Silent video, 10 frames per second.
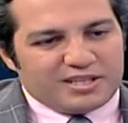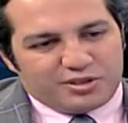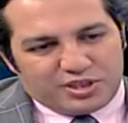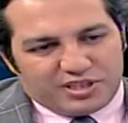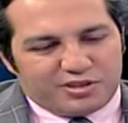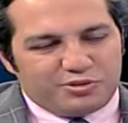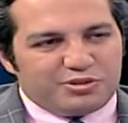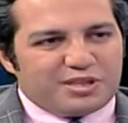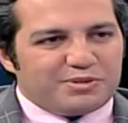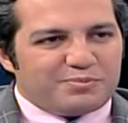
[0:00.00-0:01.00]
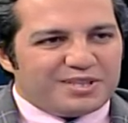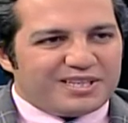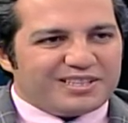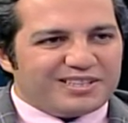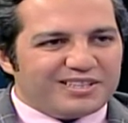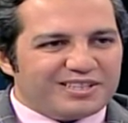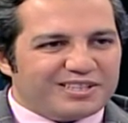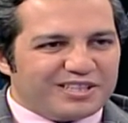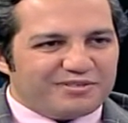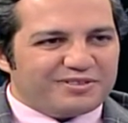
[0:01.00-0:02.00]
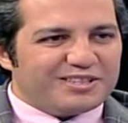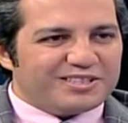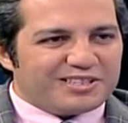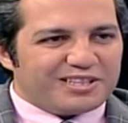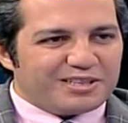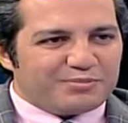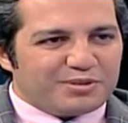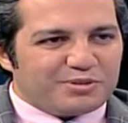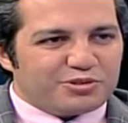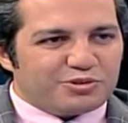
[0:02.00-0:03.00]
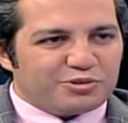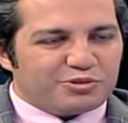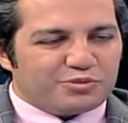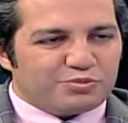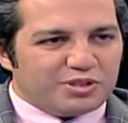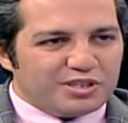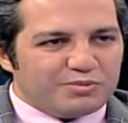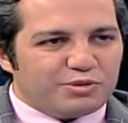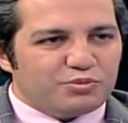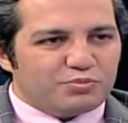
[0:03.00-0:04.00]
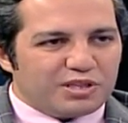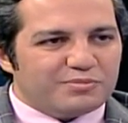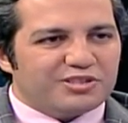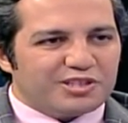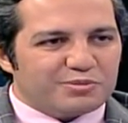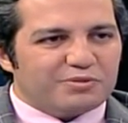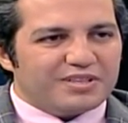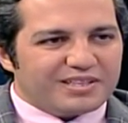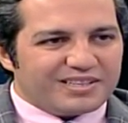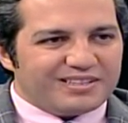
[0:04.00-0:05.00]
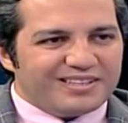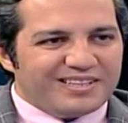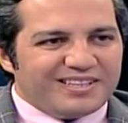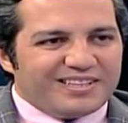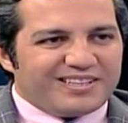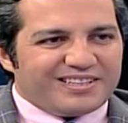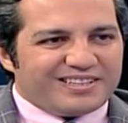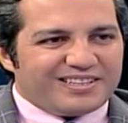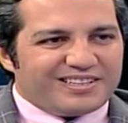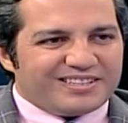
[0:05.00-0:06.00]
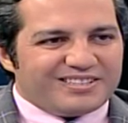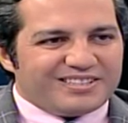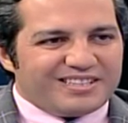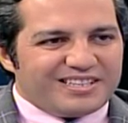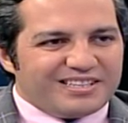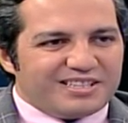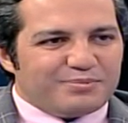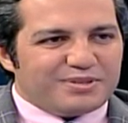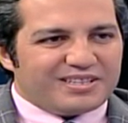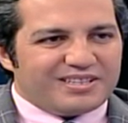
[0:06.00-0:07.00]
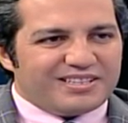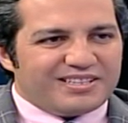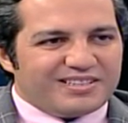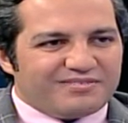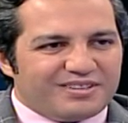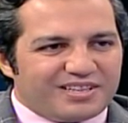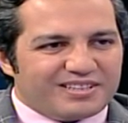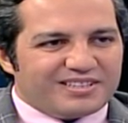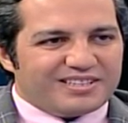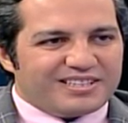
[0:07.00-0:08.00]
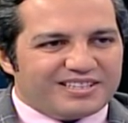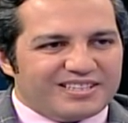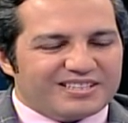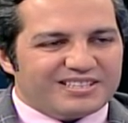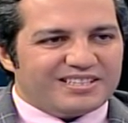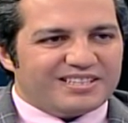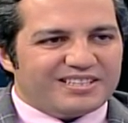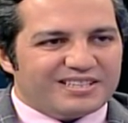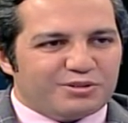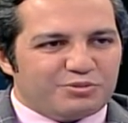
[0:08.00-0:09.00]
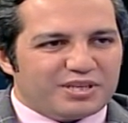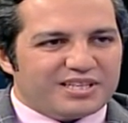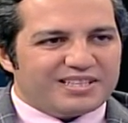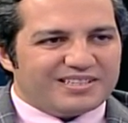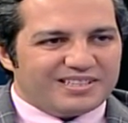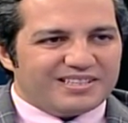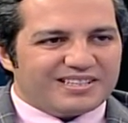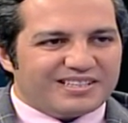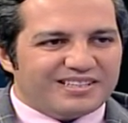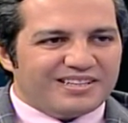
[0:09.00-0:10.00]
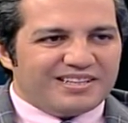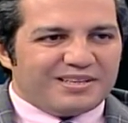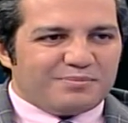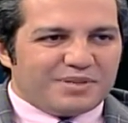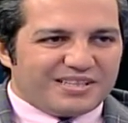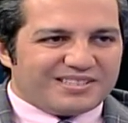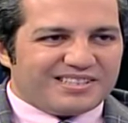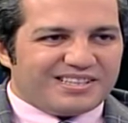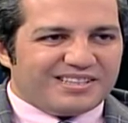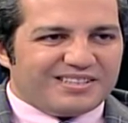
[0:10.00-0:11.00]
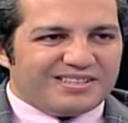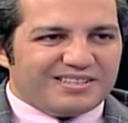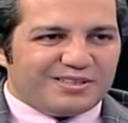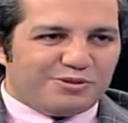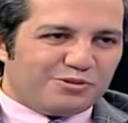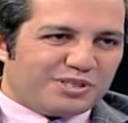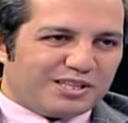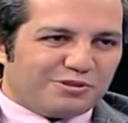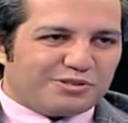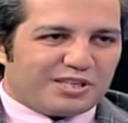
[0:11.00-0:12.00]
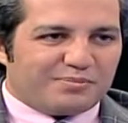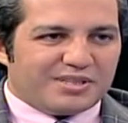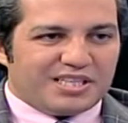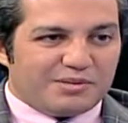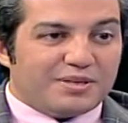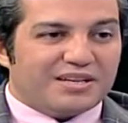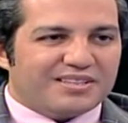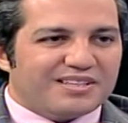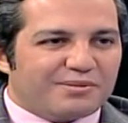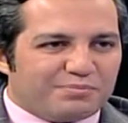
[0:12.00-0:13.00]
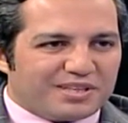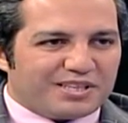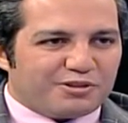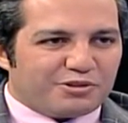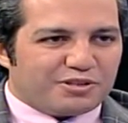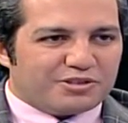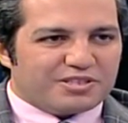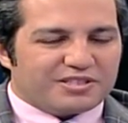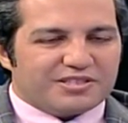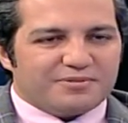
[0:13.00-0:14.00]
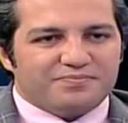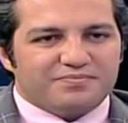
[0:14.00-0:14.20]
Yakın dönemde bir ay kala kıyafetlerinizi ayarlamaya başlıyorsunuz. Bunlar için de hummalı bir çalışma varken e, hayatınızın en kıymetli varlığını, hediyesini dünyaya getirirken biraz daha özen göstermek, iyi planlar yapmak gerekiyor açıkçası.